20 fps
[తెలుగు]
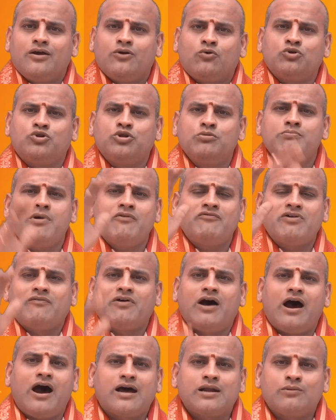కుటుంబ
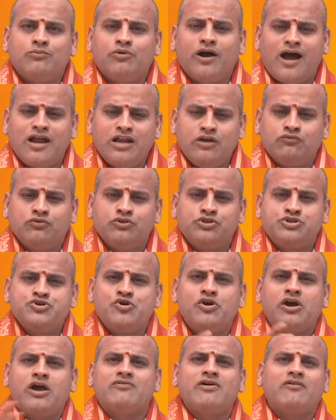వ్యవహారము కానీ
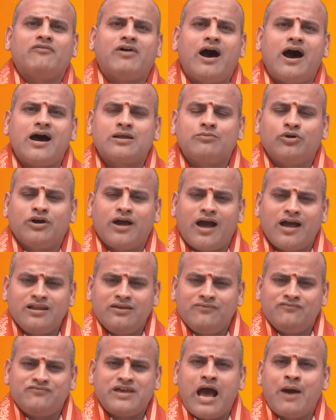ఉద్యోగ వ్యవహారము కానీ
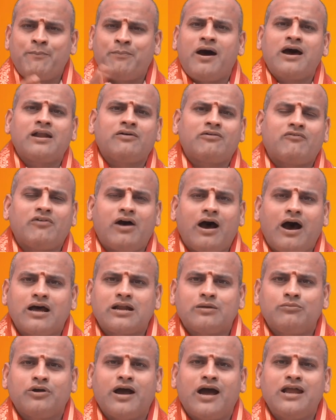వ్యాపార
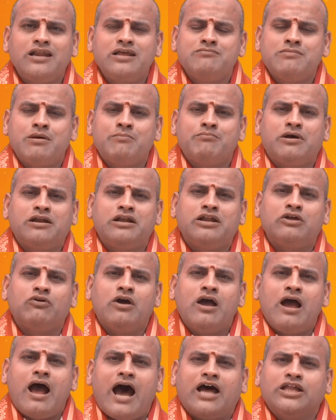వ్యవహారము కానీ మిమ్మల్ని
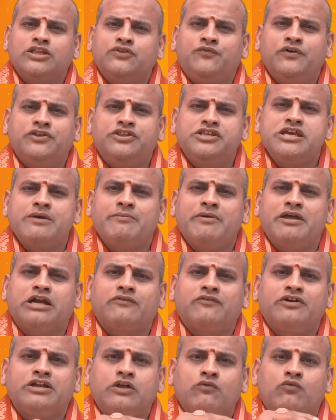
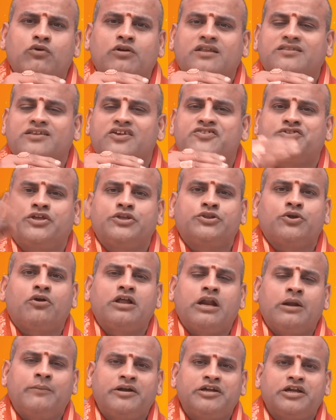అద్వితీయమైనటువంటి ఉన్నత స్థితిలో
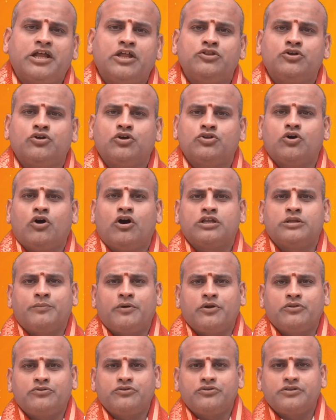నిలబెట్టేందుకు
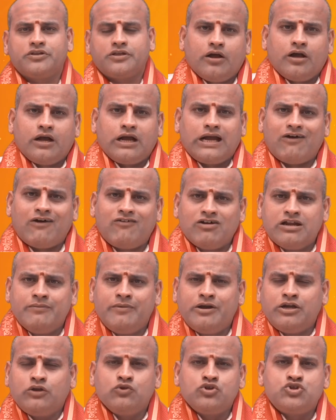దోహదపడుతుంది
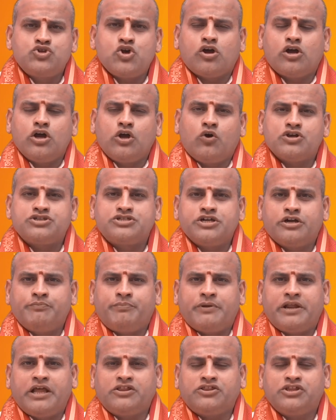గవర్నమెంట్ ఉద్యోగం కోసం
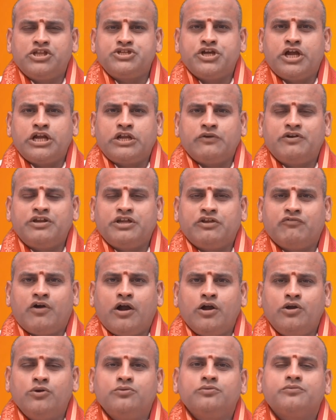ప్రయత్నించేటువంటి
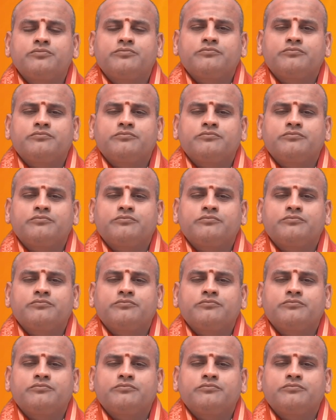వాళ్ళు